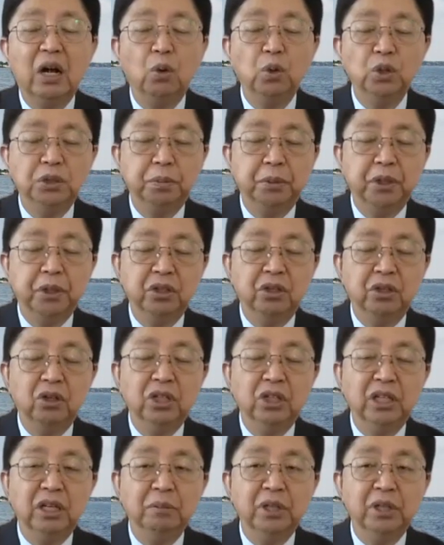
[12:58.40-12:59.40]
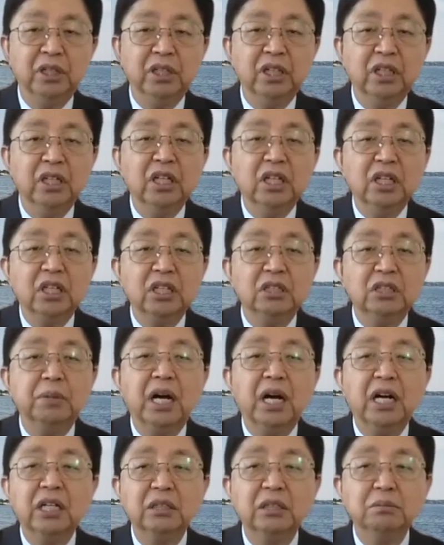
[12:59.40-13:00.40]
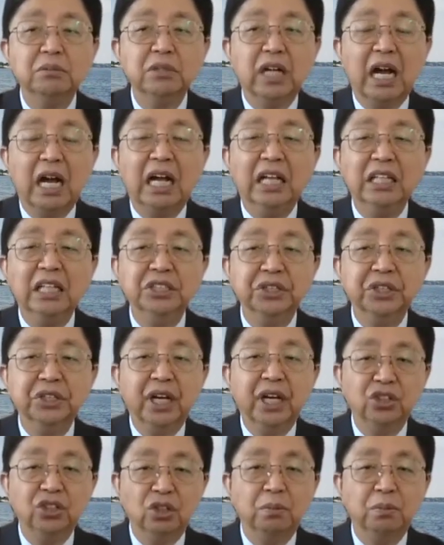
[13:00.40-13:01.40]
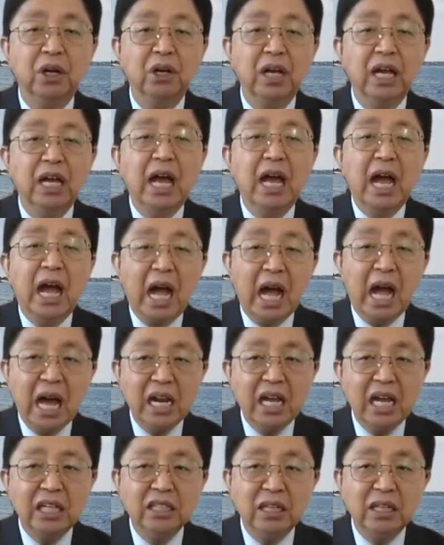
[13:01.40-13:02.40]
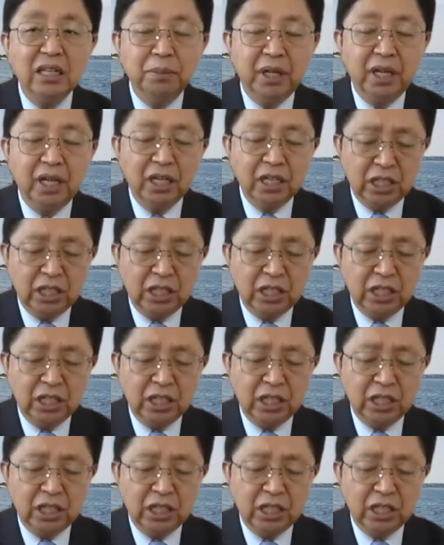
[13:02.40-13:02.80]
하고 싶었던 거냐면 그만큼 간절하게 정말 하나님 앞에